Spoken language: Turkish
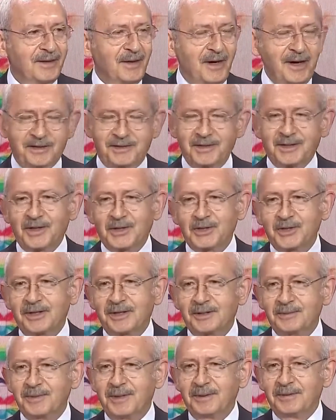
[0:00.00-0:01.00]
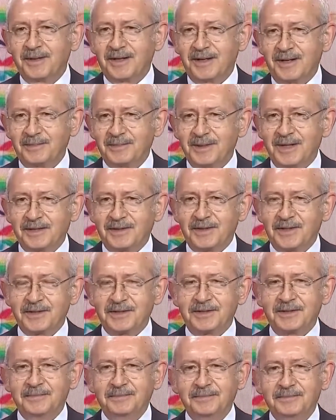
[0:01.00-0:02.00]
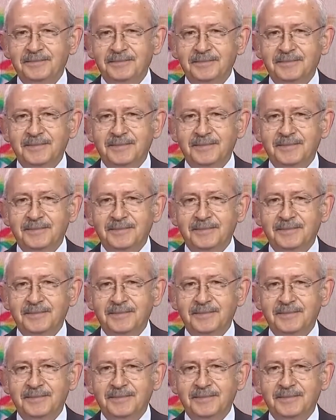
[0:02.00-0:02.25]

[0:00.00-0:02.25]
Arkadaşlarımla beraber gezdim.